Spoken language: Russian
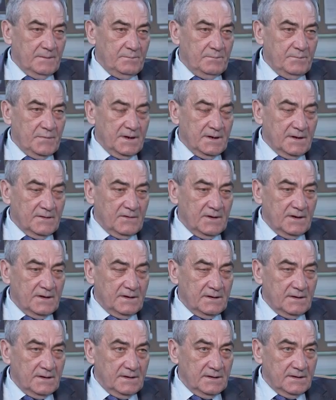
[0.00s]

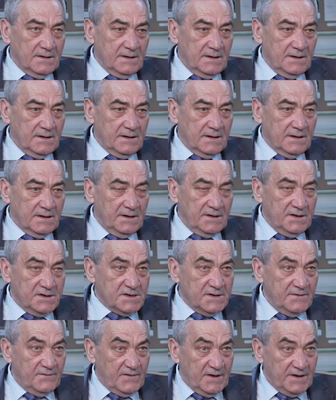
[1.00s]
Первое – это,
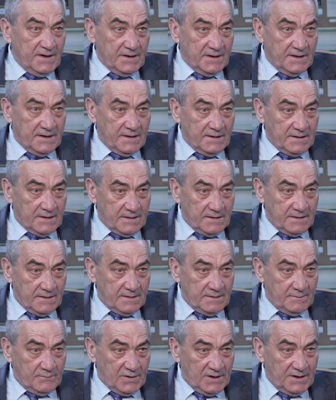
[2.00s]
конечно,
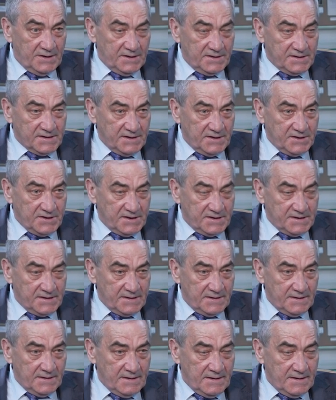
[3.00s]
военно-политическая часть.